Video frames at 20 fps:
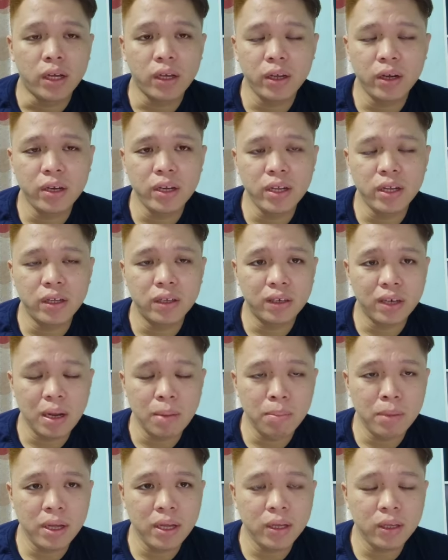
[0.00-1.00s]
Akhirnya
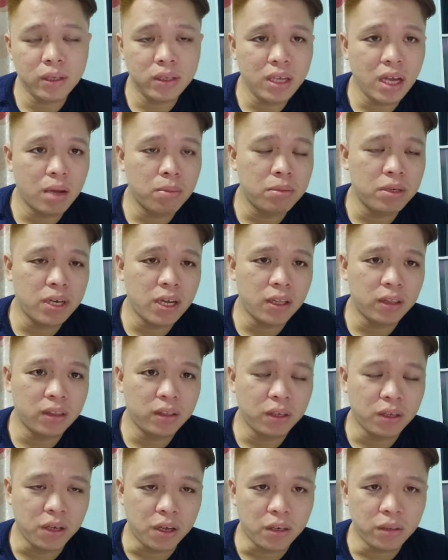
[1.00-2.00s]
ramai yang
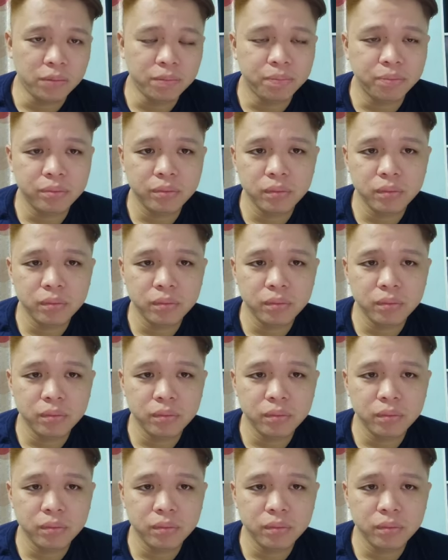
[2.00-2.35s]
menantikan